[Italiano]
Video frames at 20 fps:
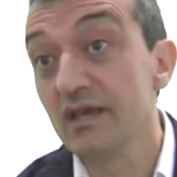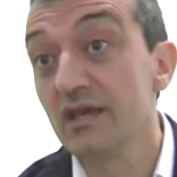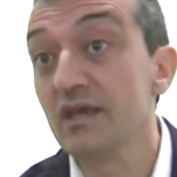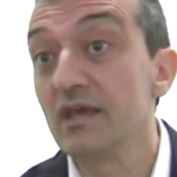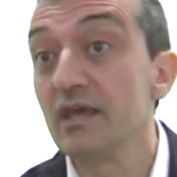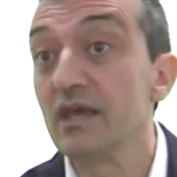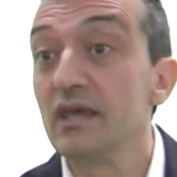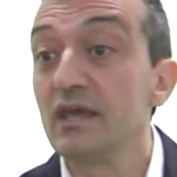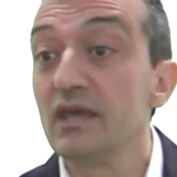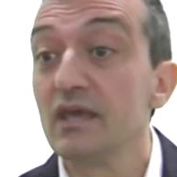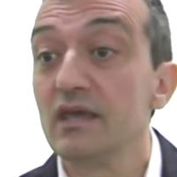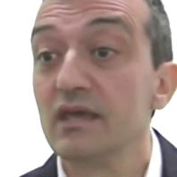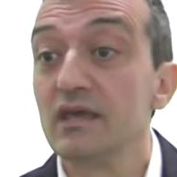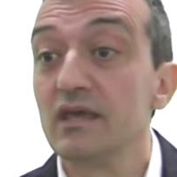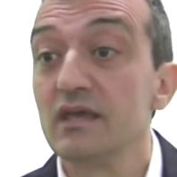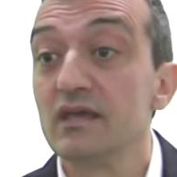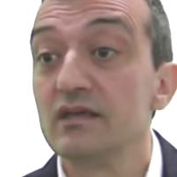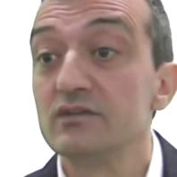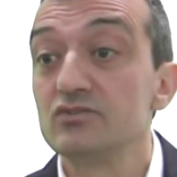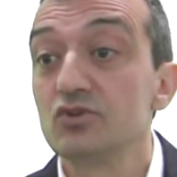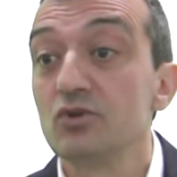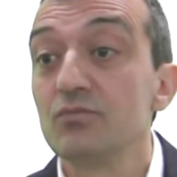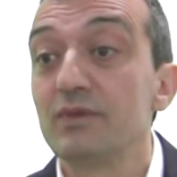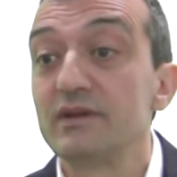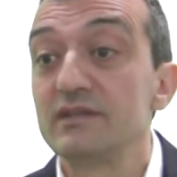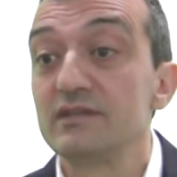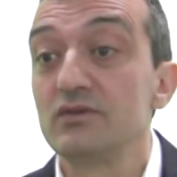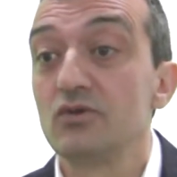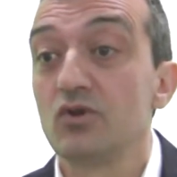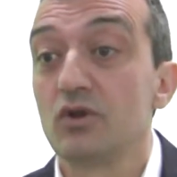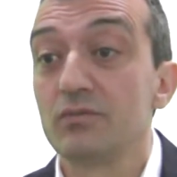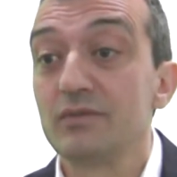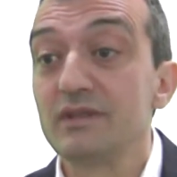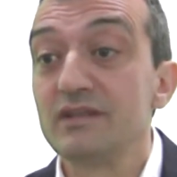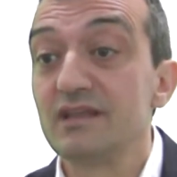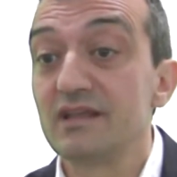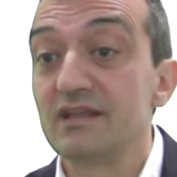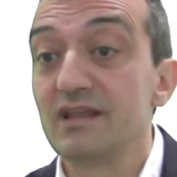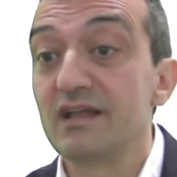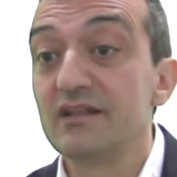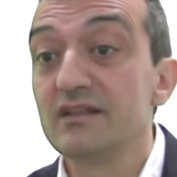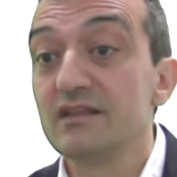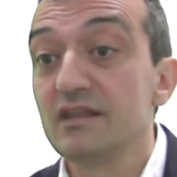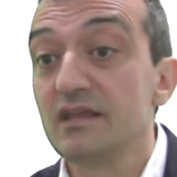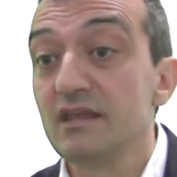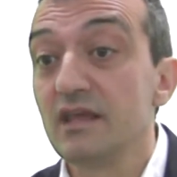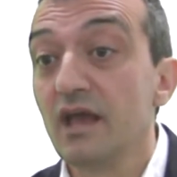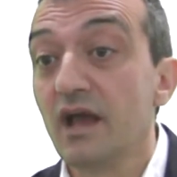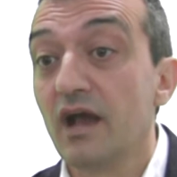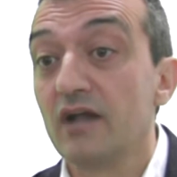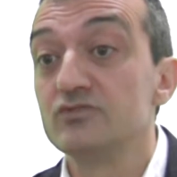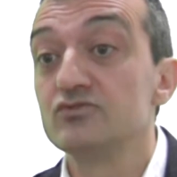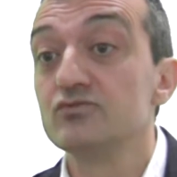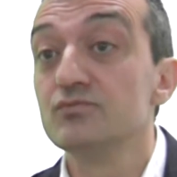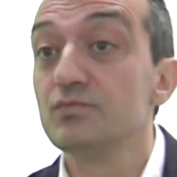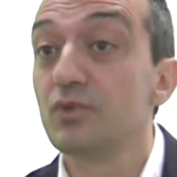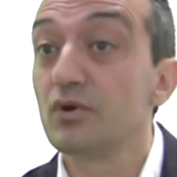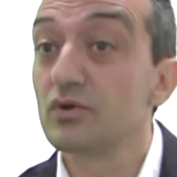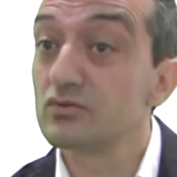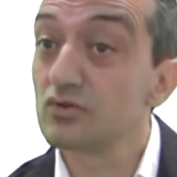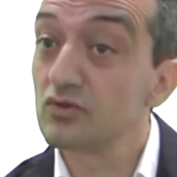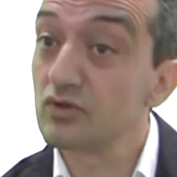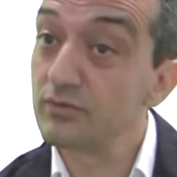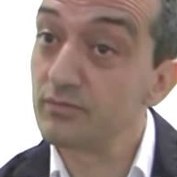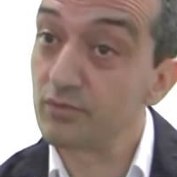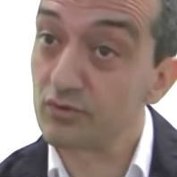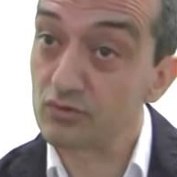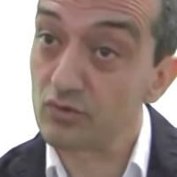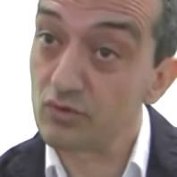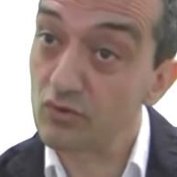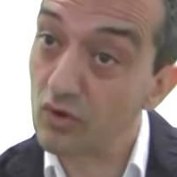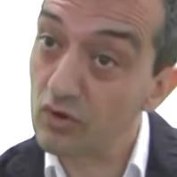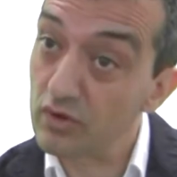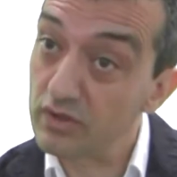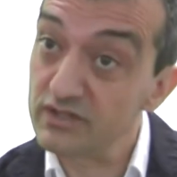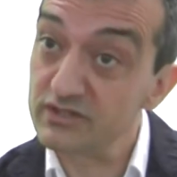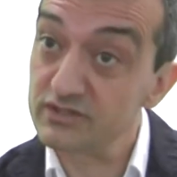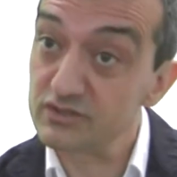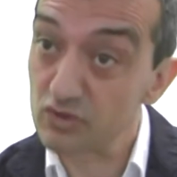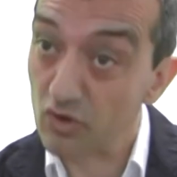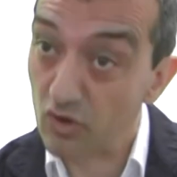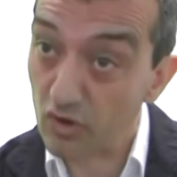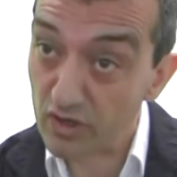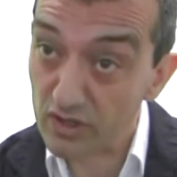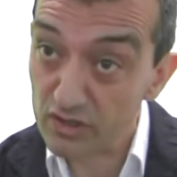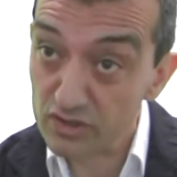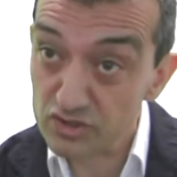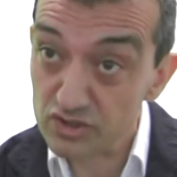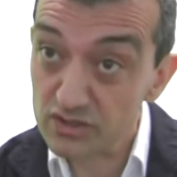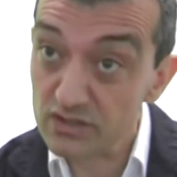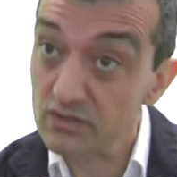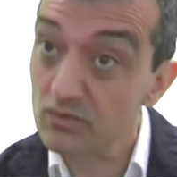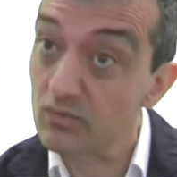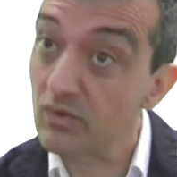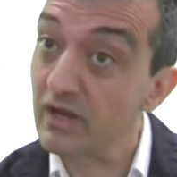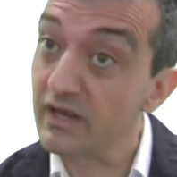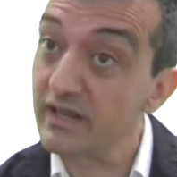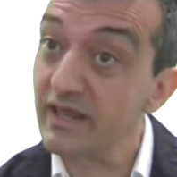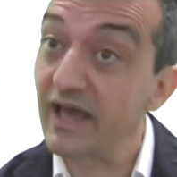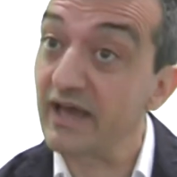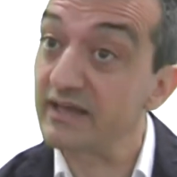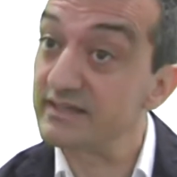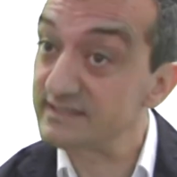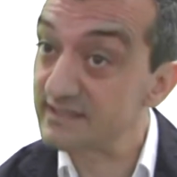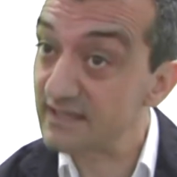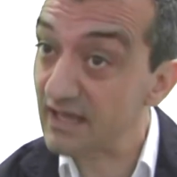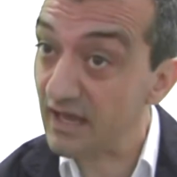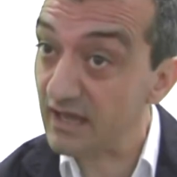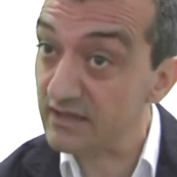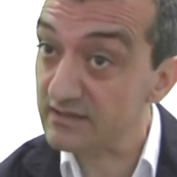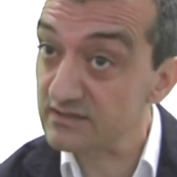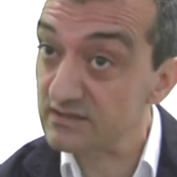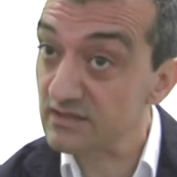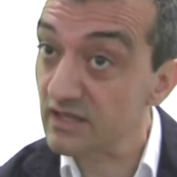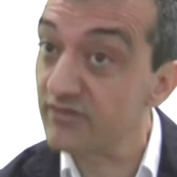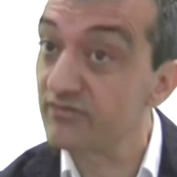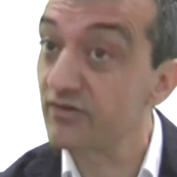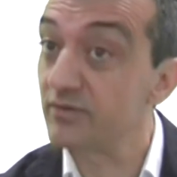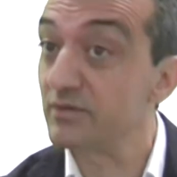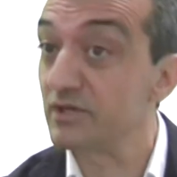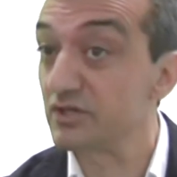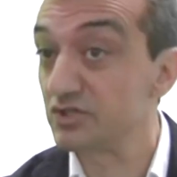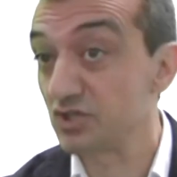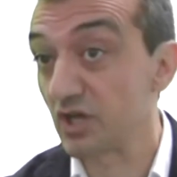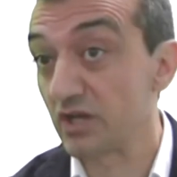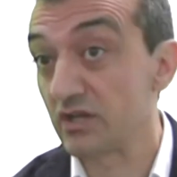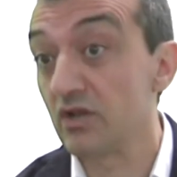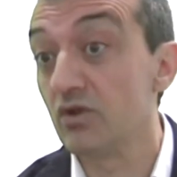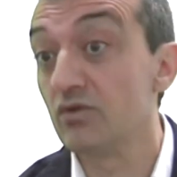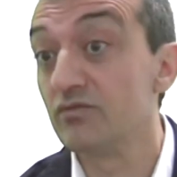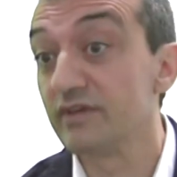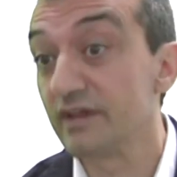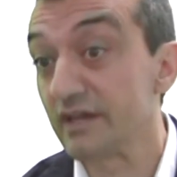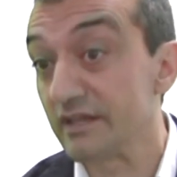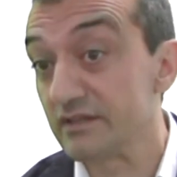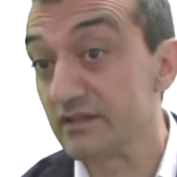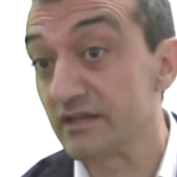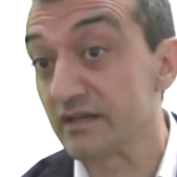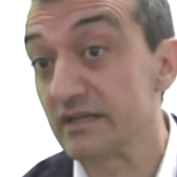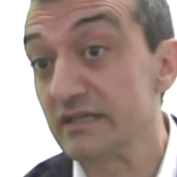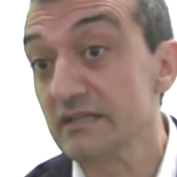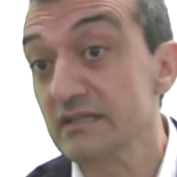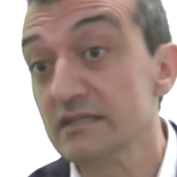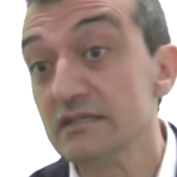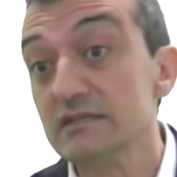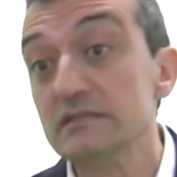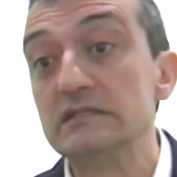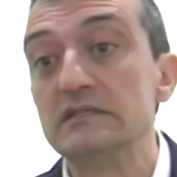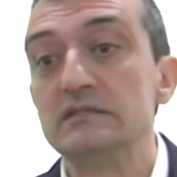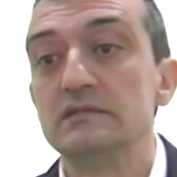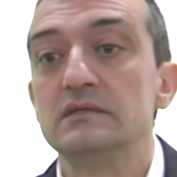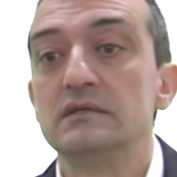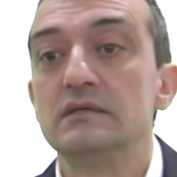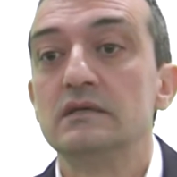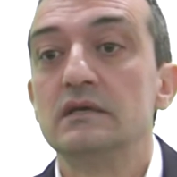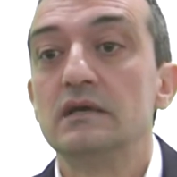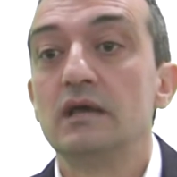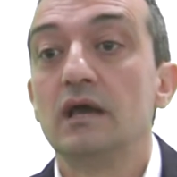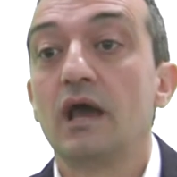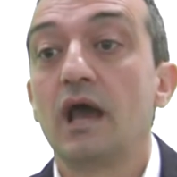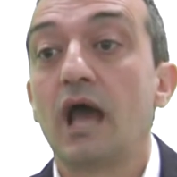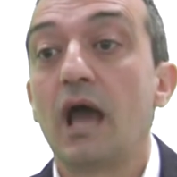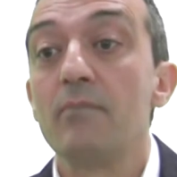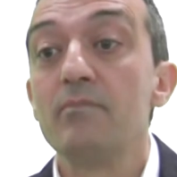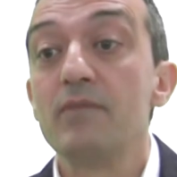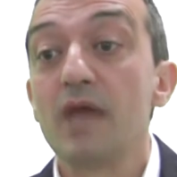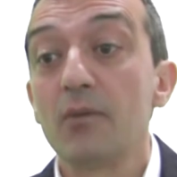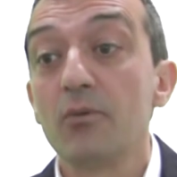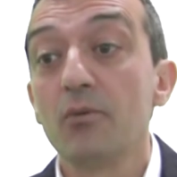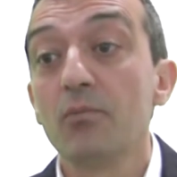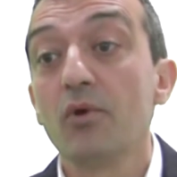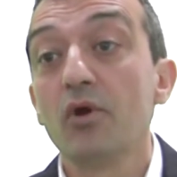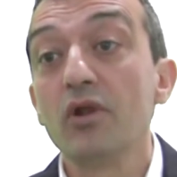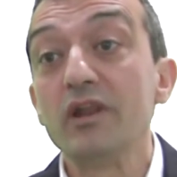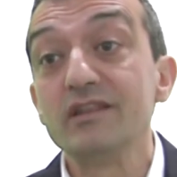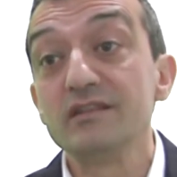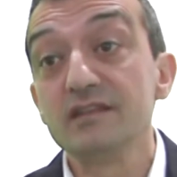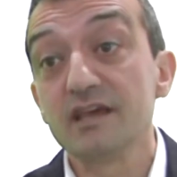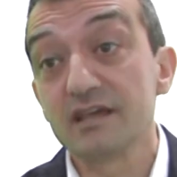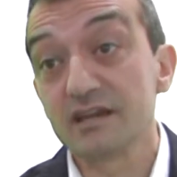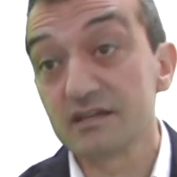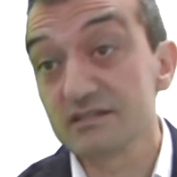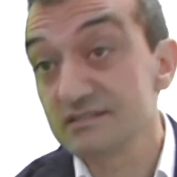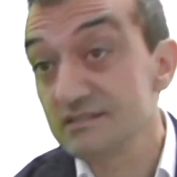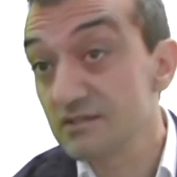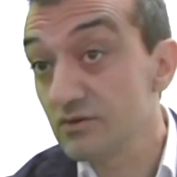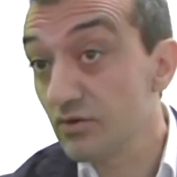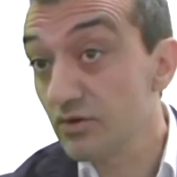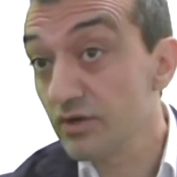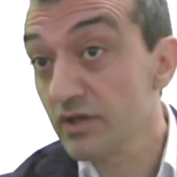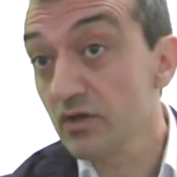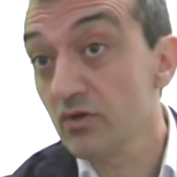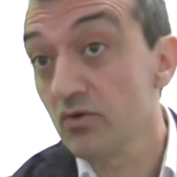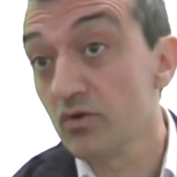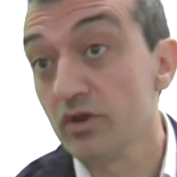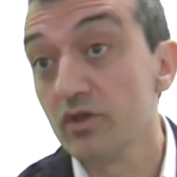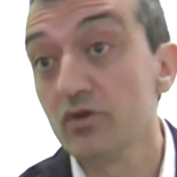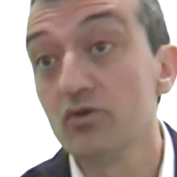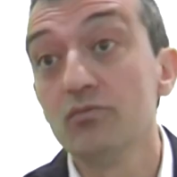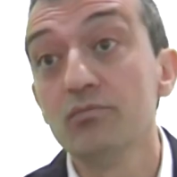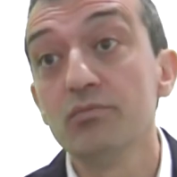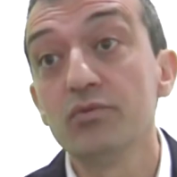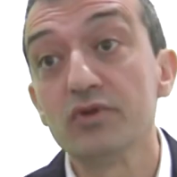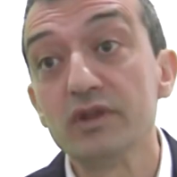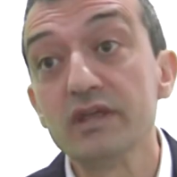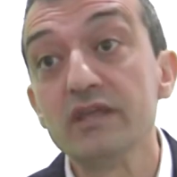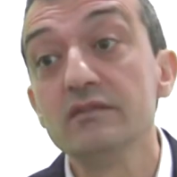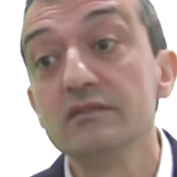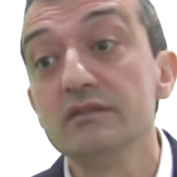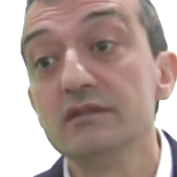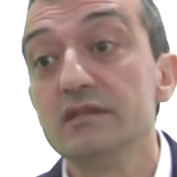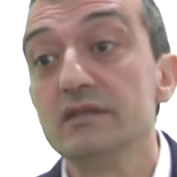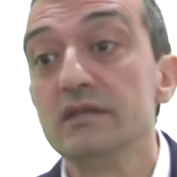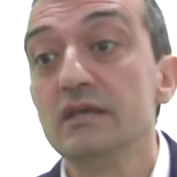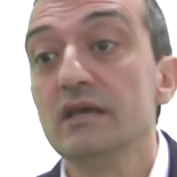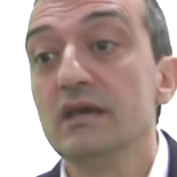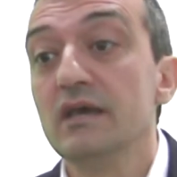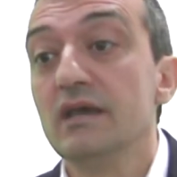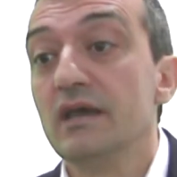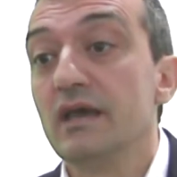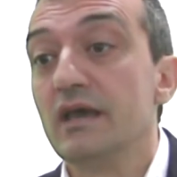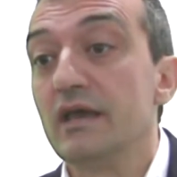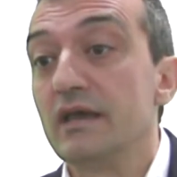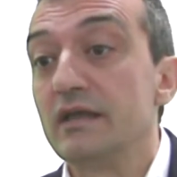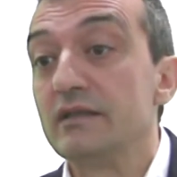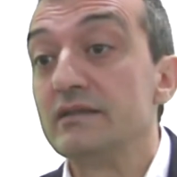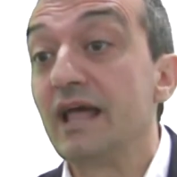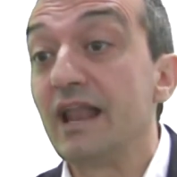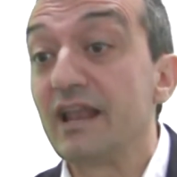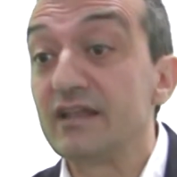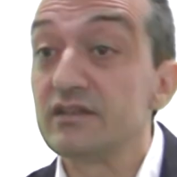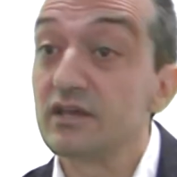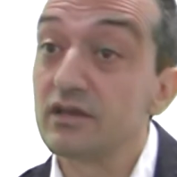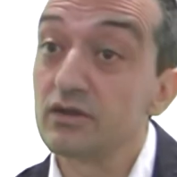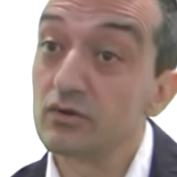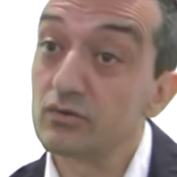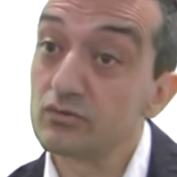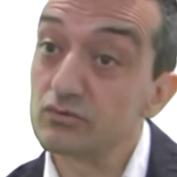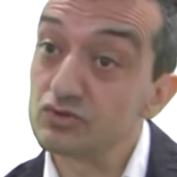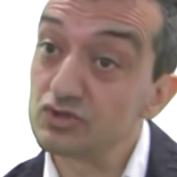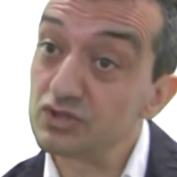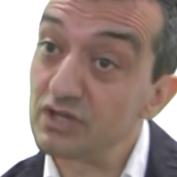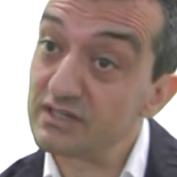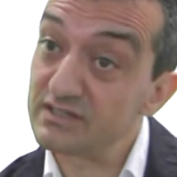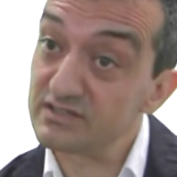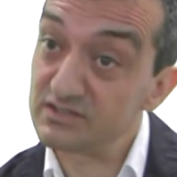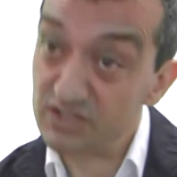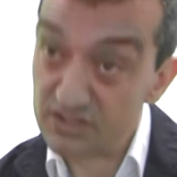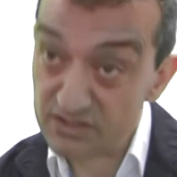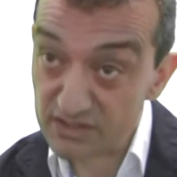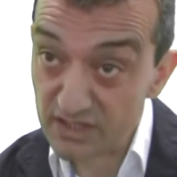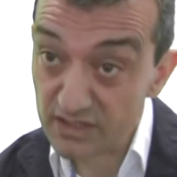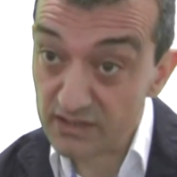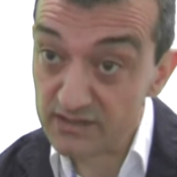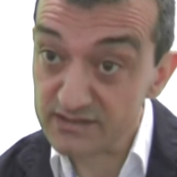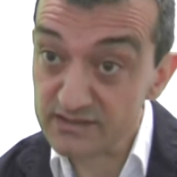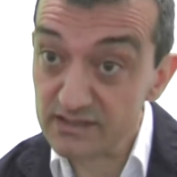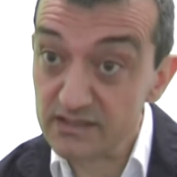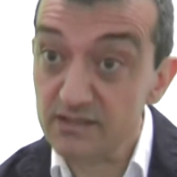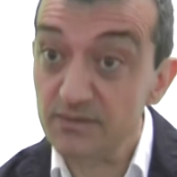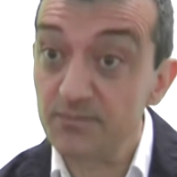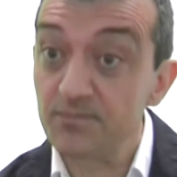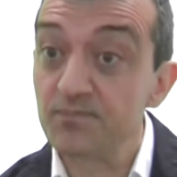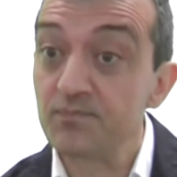che eh, sono particolarmente adatti al supporto dei protocolli di storage quali iSCSI e Faber Channel over Ethernet. Abbiamo poi l'integrazione con le componenti eh, della tecnologia Citrix